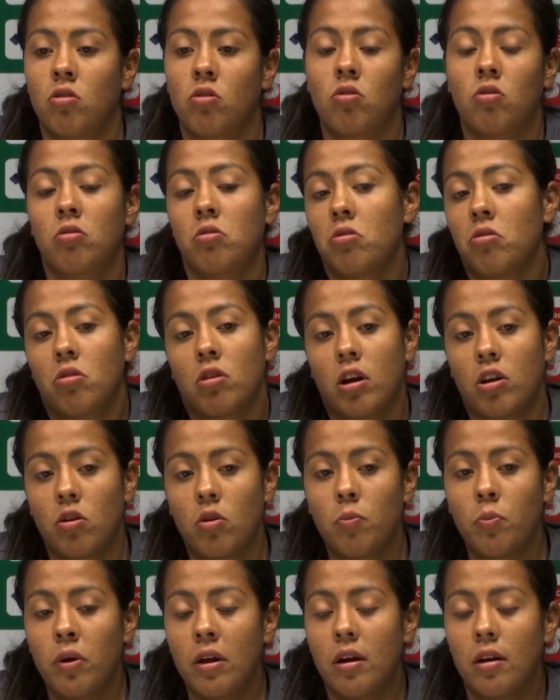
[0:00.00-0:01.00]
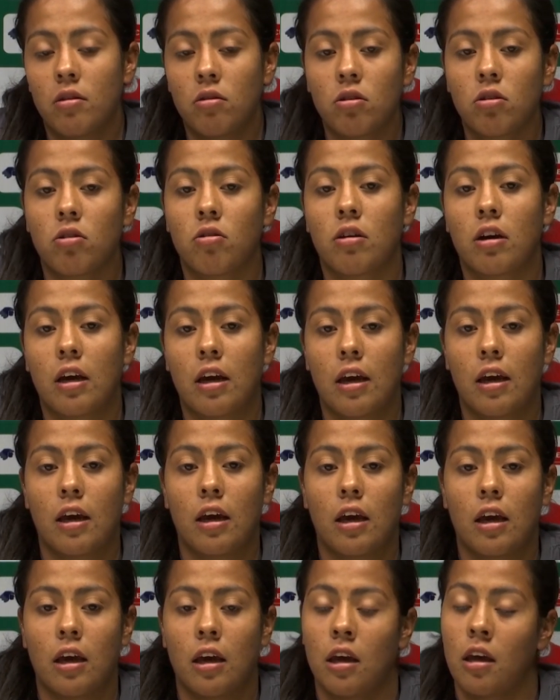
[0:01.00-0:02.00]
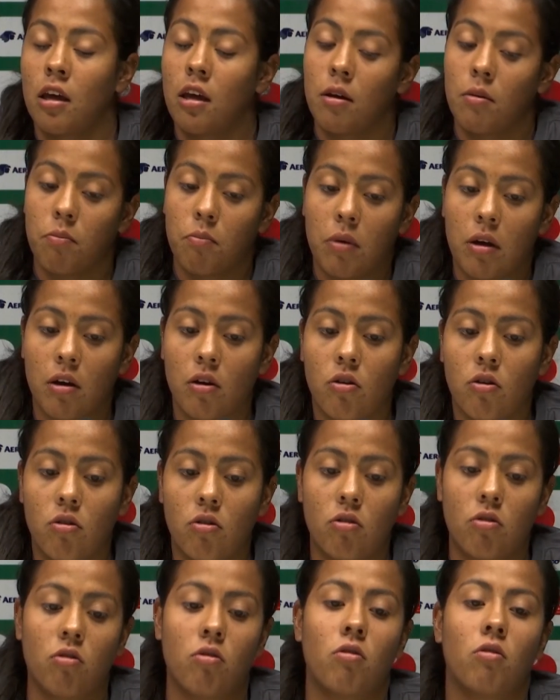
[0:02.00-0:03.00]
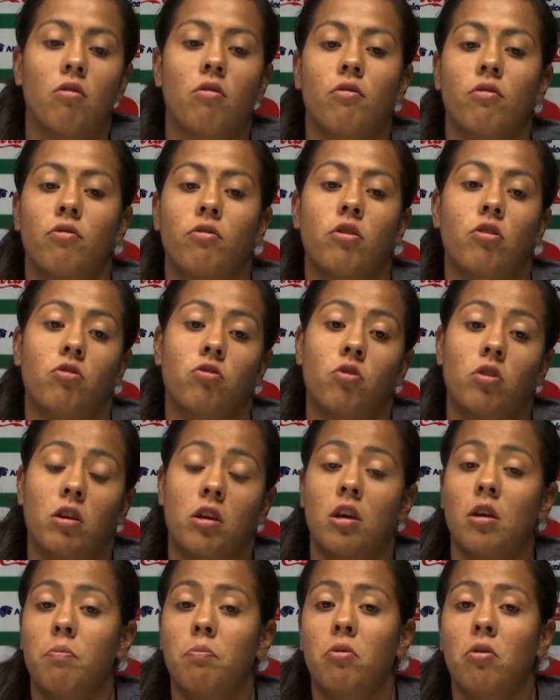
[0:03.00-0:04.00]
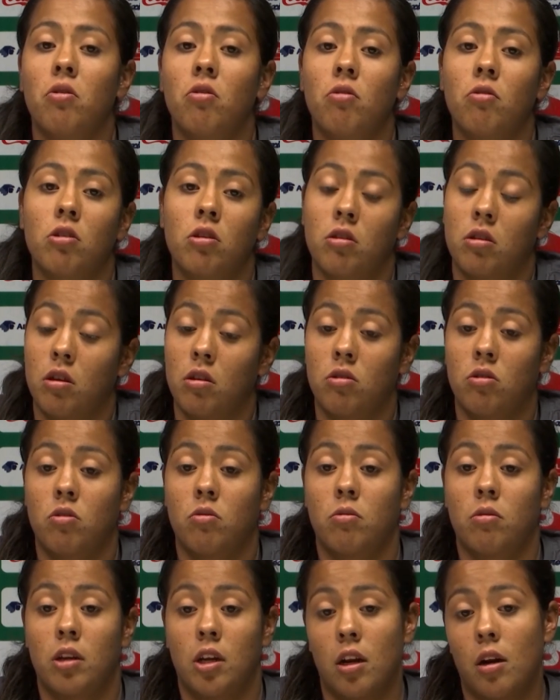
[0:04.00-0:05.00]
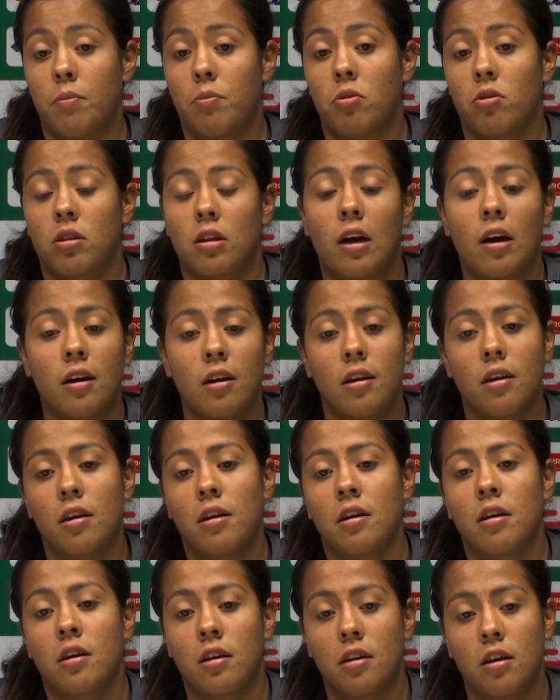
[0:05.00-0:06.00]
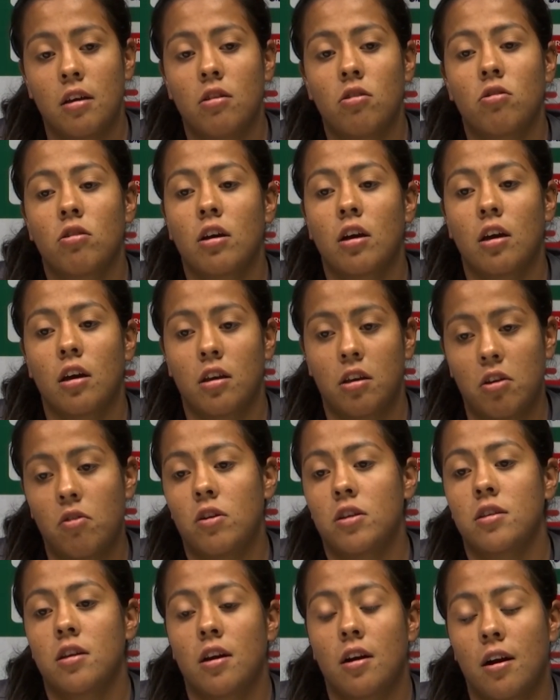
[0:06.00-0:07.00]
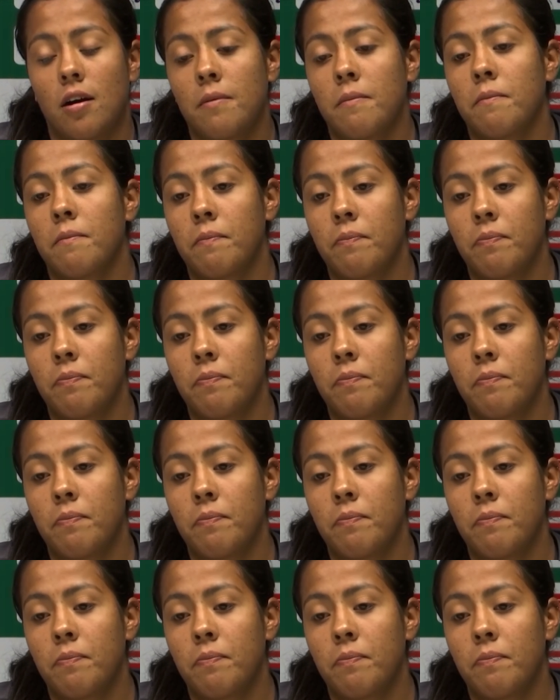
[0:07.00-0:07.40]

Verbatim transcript: con lo que yo pueda, ¿no? Creo que vengo de otro equipo, intento venir a aportar y, es lo que quiero hacer acá.